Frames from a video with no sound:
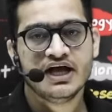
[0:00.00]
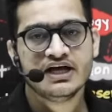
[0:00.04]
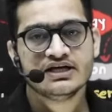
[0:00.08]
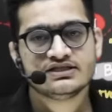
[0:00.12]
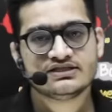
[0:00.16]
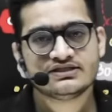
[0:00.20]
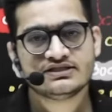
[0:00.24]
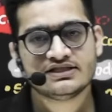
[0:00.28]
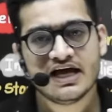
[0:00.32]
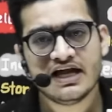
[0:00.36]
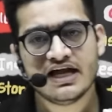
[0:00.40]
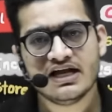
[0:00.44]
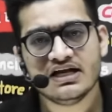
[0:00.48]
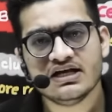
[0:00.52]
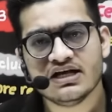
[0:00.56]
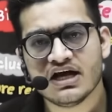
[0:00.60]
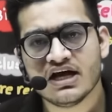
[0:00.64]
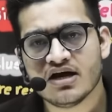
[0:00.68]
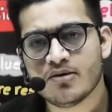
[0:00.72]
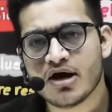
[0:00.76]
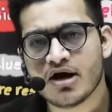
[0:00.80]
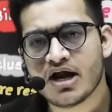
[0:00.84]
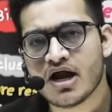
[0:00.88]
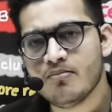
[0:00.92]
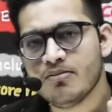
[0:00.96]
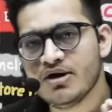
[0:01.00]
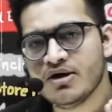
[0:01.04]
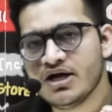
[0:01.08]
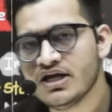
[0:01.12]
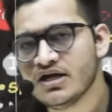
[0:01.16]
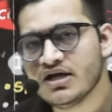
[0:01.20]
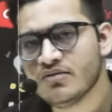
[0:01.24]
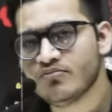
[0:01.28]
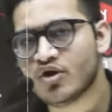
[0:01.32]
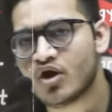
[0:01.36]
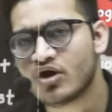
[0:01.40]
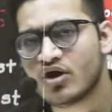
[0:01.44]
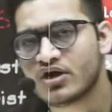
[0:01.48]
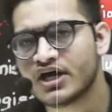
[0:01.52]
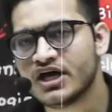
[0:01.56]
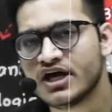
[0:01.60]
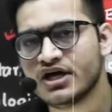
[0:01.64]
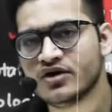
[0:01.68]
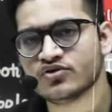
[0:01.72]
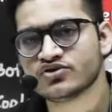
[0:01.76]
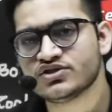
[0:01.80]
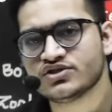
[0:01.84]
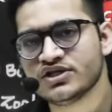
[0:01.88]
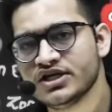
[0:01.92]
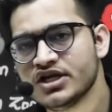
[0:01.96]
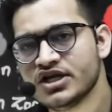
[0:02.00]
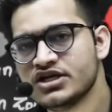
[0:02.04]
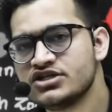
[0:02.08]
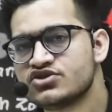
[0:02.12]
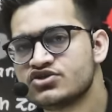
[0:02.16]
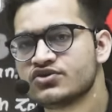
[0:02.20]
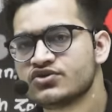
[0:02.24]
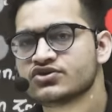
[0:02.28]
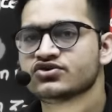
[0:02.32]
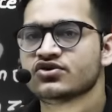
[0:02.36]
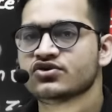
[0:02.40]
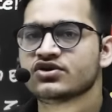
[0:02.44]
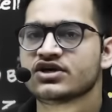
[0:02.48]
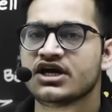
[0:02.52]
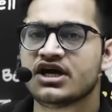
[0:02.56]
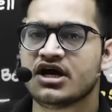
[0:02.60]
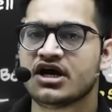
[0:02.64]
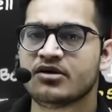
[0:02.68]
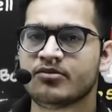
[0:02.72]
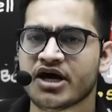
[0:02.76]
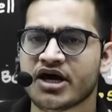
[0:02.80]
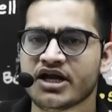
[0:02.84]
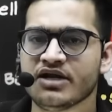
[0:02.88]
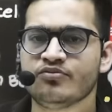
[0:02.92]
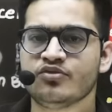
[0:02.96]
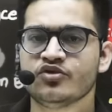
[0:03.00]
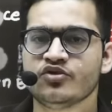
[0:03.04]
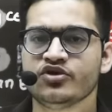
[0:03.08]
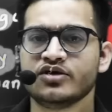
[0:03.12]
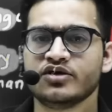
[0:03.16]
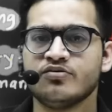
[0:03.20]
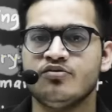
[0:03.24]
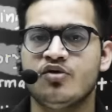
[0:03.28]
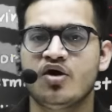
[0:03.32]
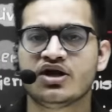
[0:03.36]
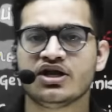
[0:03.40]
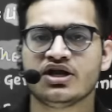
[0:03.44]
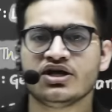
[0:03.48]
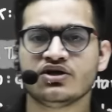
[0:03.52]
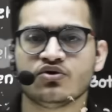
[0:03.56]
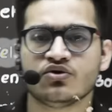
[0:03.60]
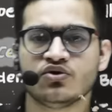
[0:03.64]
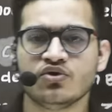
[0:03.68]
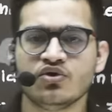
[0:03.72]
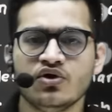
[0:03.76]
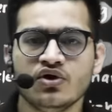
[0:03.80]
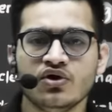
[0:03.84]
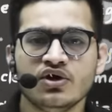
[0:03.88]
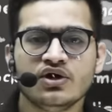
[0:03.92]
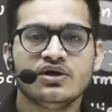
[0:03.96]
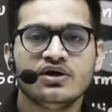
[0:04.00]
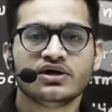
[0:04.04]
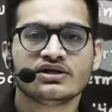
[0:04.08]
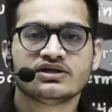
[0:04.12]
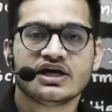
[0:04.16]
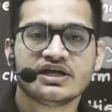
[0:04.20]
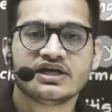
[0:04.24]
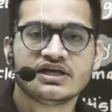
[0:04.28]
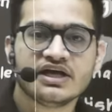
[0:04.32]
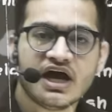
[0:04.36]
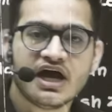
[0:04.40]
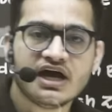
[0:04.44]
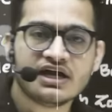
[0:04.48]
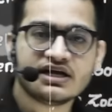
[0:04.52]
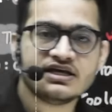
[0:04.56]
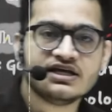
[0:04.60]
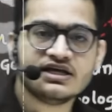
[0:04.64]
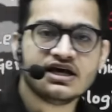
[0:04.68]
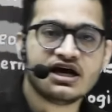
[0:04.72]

सेल ही हमारा बिल्डिंग ब्लॉक है उसी ने जुड़ जुड़ के हमारी पूरी बॉडी को तैयार किया